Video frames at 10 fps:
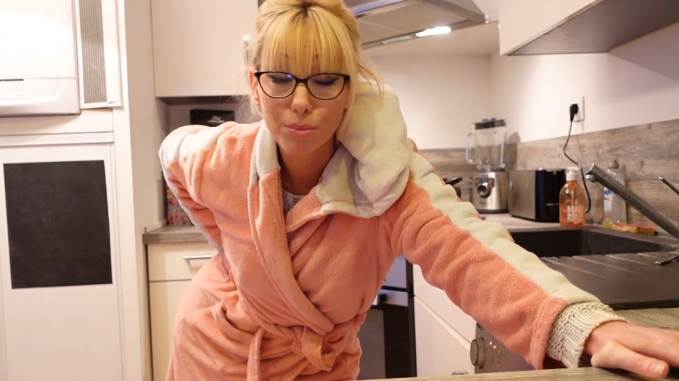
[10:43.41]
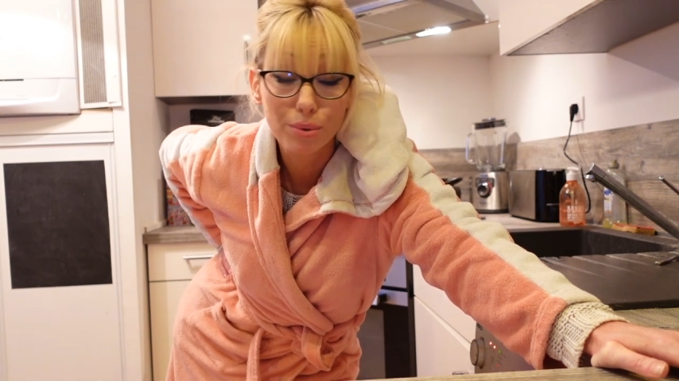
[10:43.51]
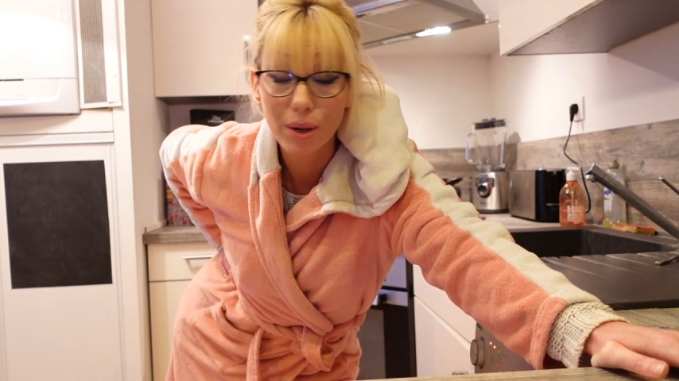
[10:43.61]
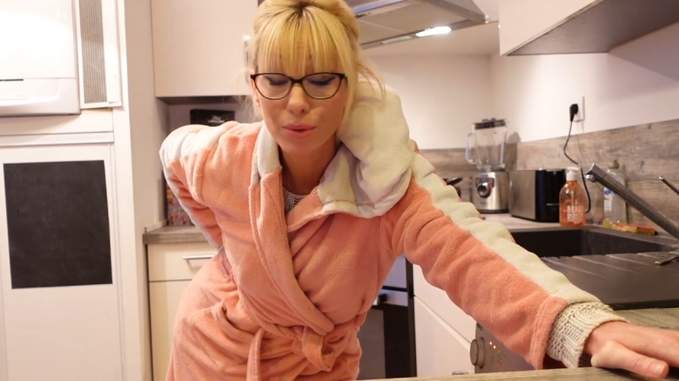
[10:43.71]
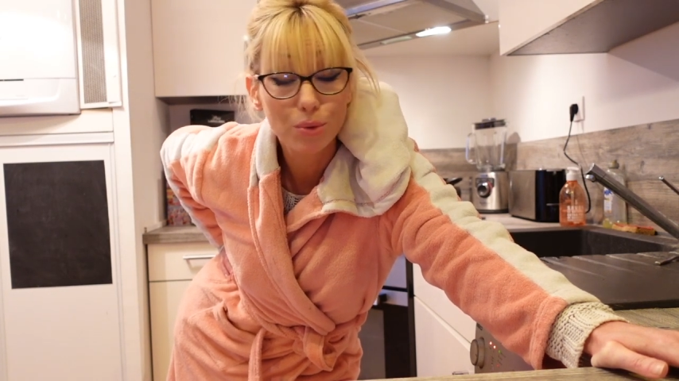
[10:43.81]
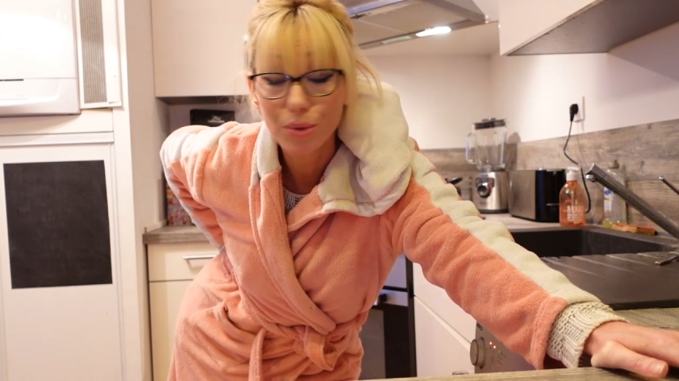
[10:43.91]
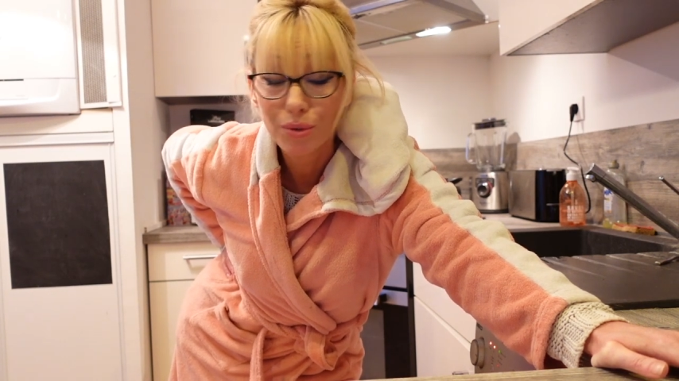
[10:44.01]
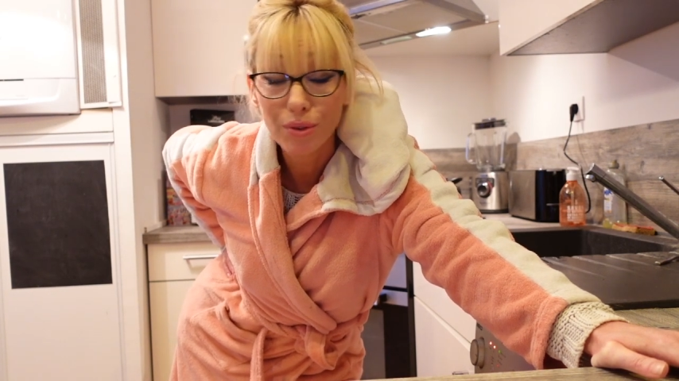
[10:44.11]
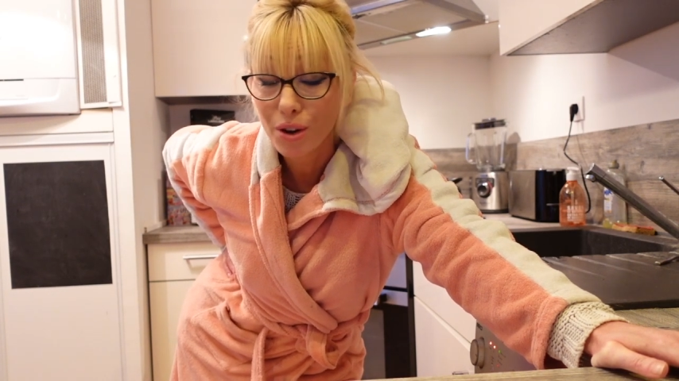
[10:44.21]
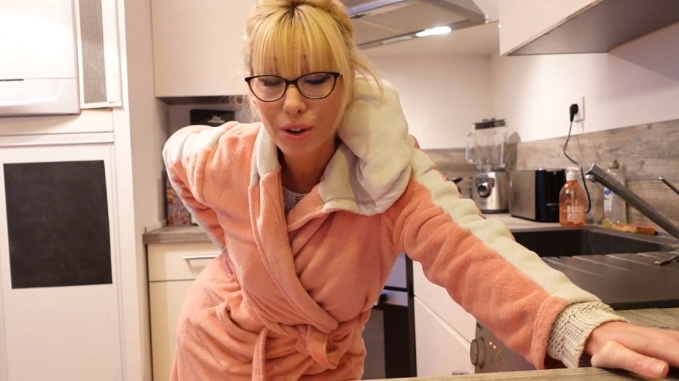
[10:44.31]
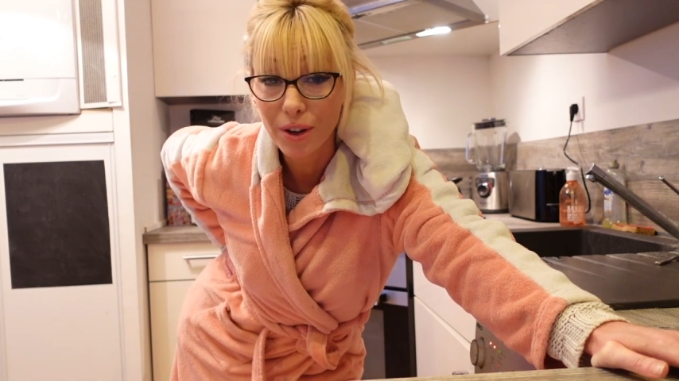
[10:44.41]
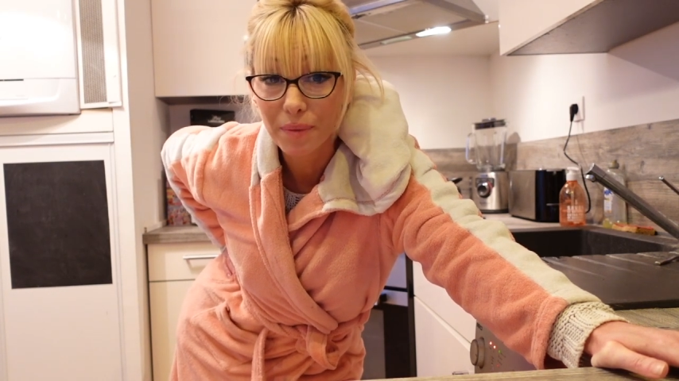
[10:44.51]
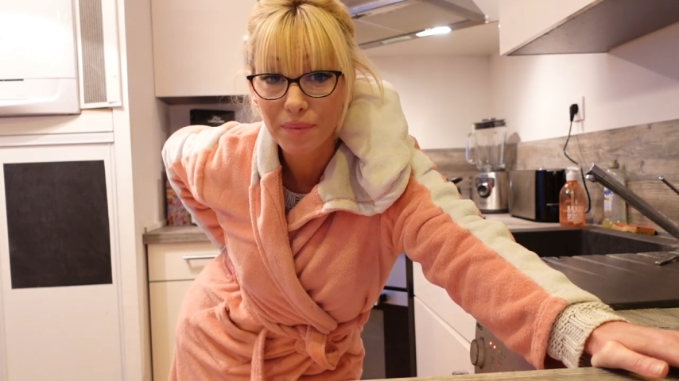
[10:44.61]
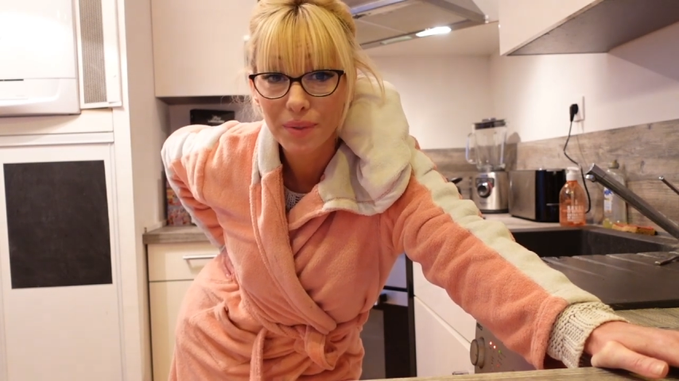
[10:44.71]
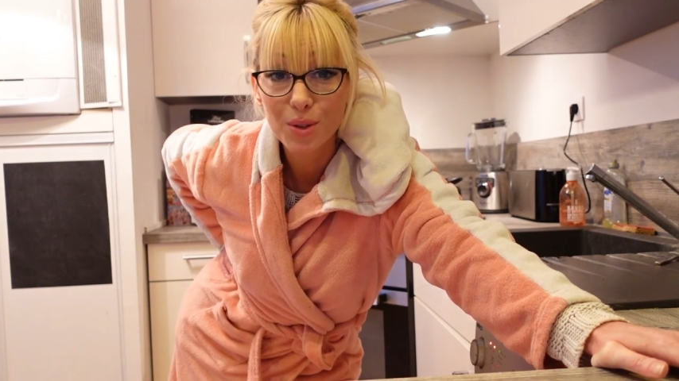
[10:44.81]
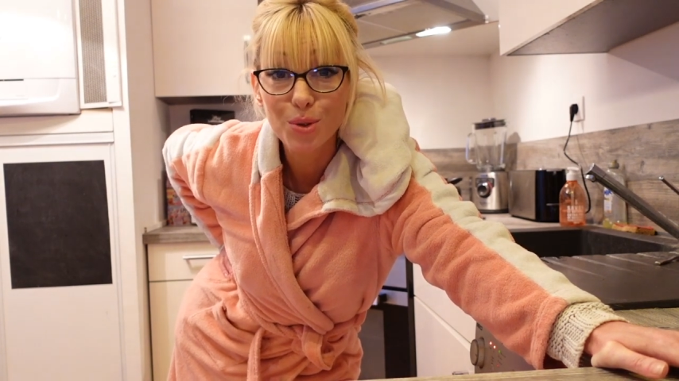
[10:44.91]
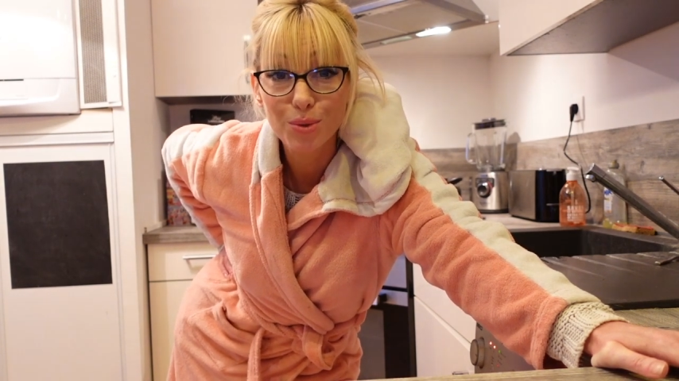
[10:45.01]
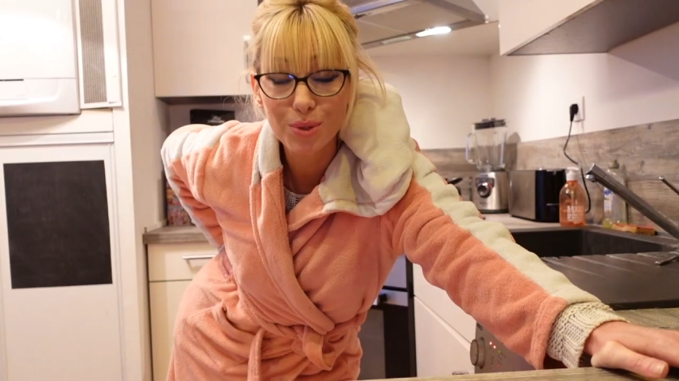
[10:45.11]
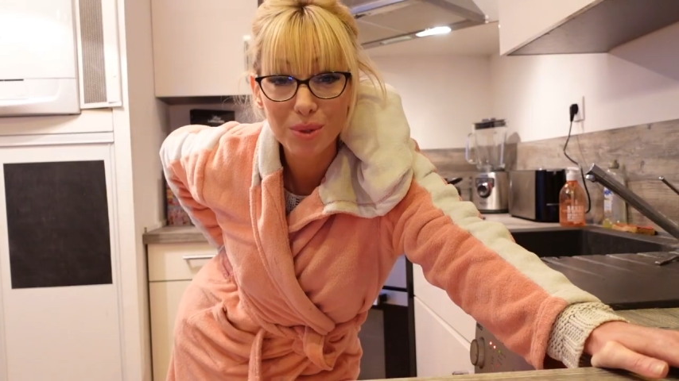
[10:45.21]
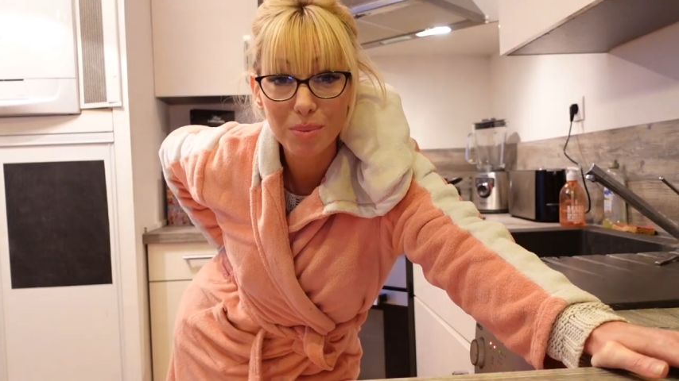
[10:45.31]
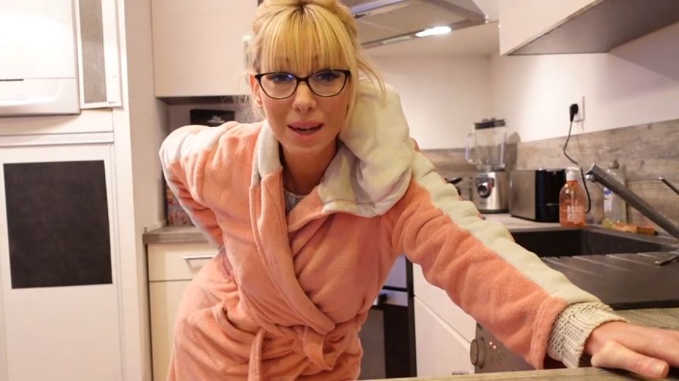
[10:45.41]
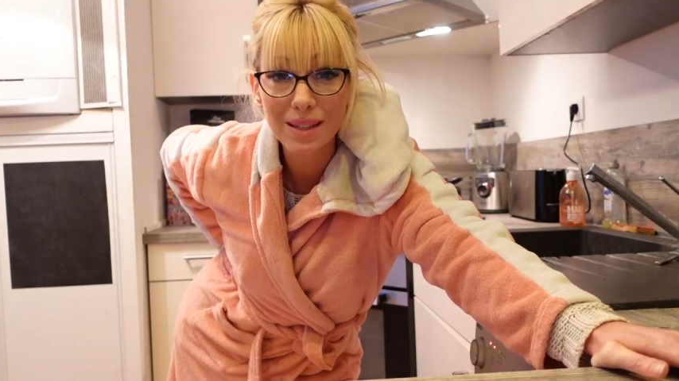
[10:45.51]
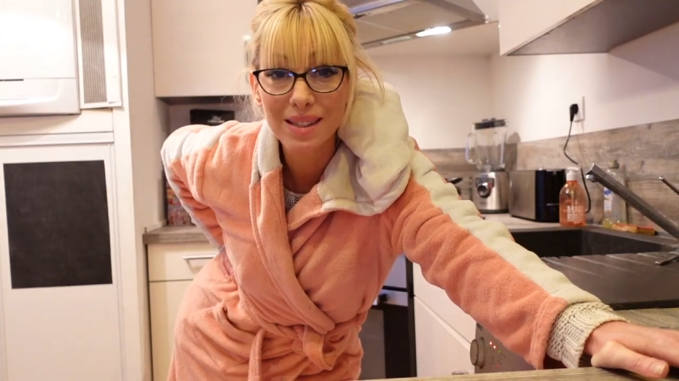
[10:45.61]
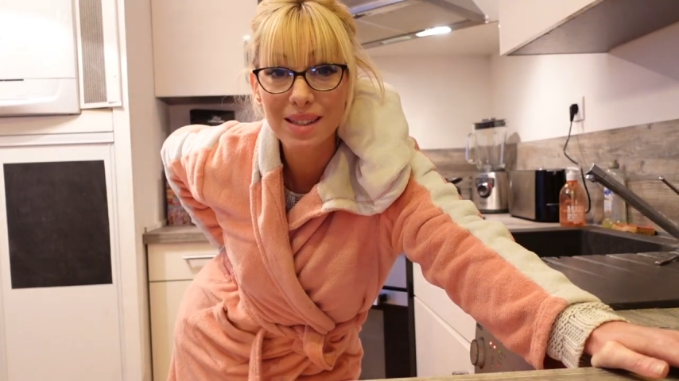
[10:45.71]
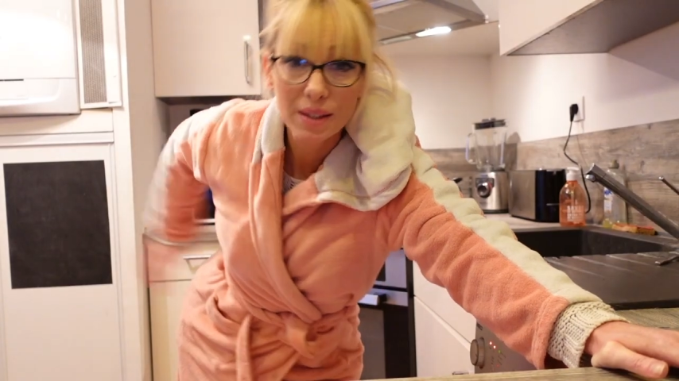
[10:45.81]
pour un nouveau vlog. Je vous embrasse.